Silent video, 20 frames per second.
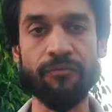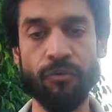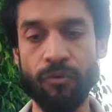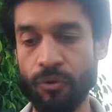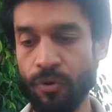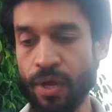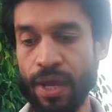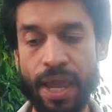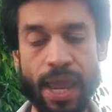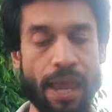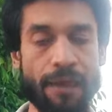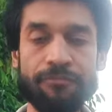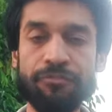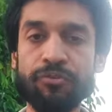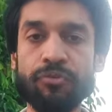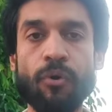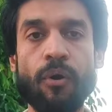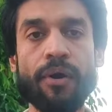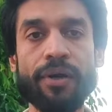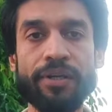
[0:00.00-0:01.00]
चाहे वो एफ
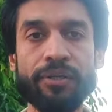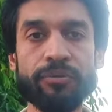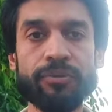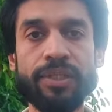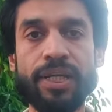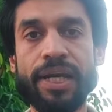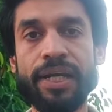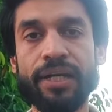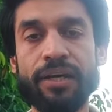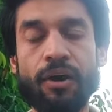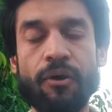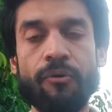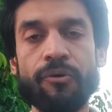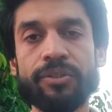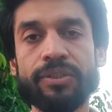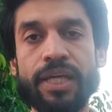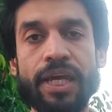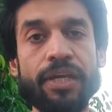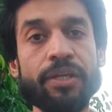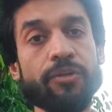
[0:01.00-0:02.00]
स्कॉड न्यूजीलैंड का
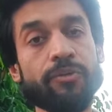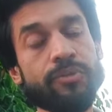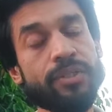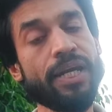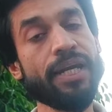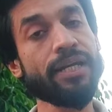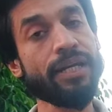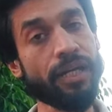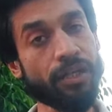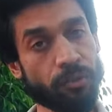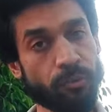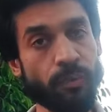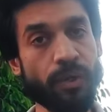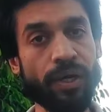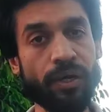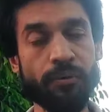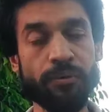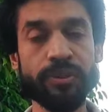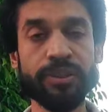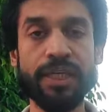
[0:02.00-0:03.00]
हो जाए न्यूजीलैंड का
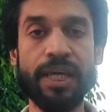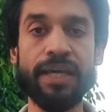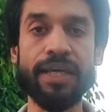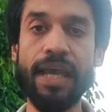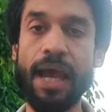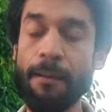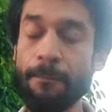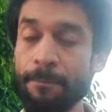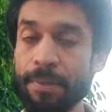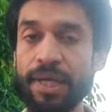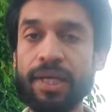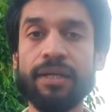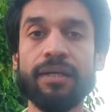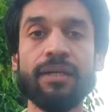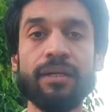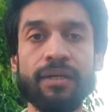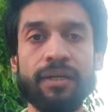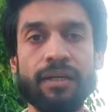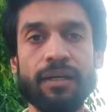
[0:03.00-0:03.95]
टूर हो जाए या फिर